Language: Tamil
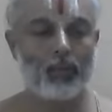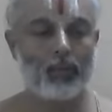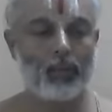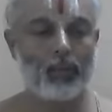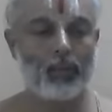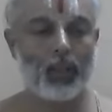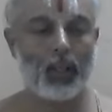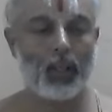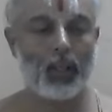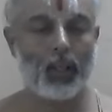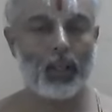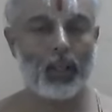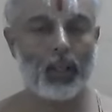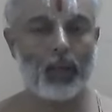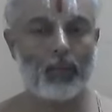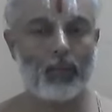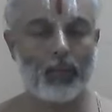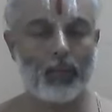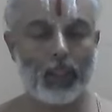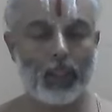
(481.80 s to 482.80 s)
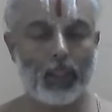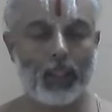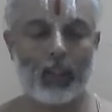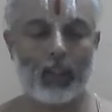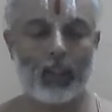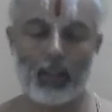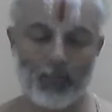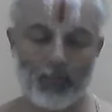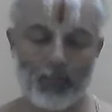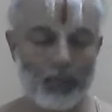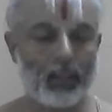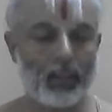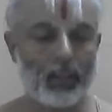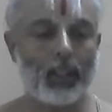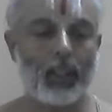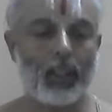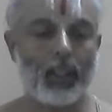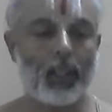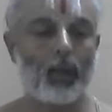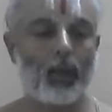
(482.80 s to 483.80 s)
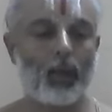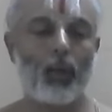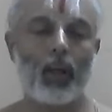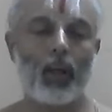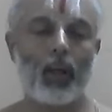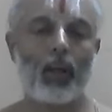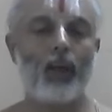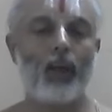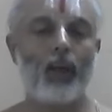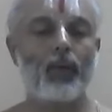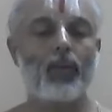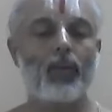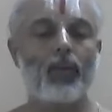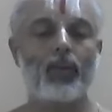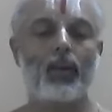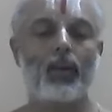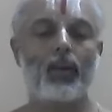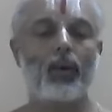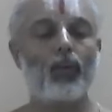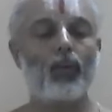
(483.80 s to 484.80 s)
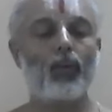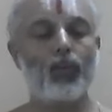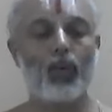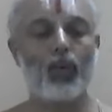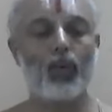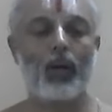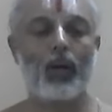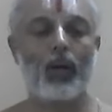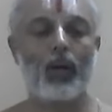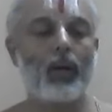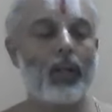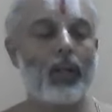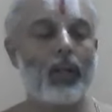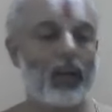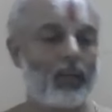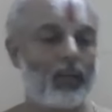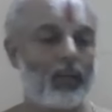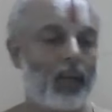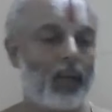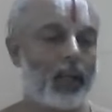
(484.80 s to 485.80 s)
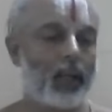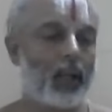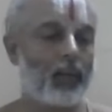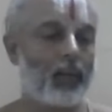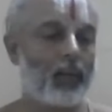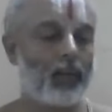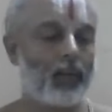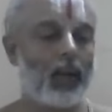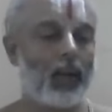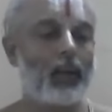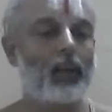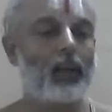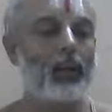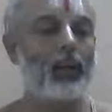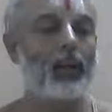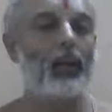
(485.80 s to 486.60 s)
இந்த பதிக இந்த பிரபந்தத்தில் இருக்கக்கூடிய எல்லா பாசுரங்களுக்கும் சுருக்கமான வியாக்கியானம் தான்